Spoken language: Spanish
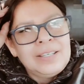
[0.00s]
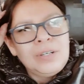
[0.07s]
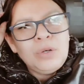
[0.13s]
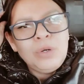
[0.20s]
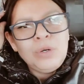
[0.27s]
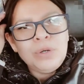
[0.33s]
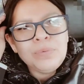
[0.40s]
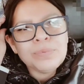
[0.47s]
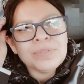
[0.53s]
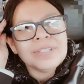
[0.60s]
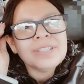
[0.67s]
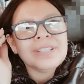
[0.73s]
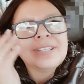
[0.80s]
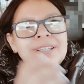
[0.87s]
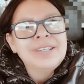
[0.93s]

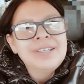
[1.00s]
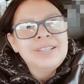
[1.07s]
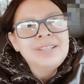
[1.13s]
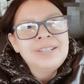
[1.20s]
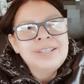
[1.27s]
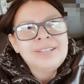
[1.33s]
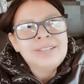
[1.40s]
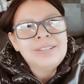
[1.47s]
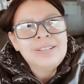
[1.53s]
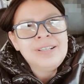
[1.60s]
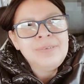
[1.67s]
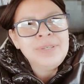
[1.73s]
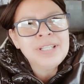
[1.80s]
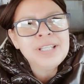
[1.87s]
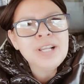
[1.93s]
Ups.
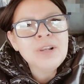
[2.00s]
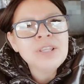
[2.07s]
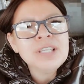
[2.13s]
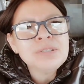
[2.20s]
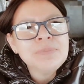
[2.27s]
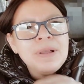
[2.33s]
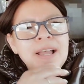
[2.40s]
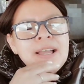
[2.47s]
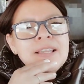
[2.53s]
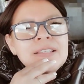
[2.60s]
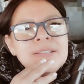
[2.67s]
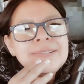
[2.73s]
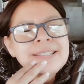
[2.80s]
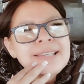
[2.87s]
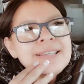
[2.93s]
Mientenlo
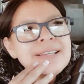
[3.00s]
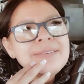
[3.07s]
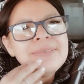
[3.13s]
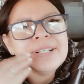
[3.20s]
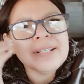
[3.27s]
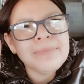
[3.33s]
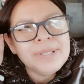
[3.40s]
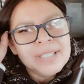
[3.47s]
despacio, porque me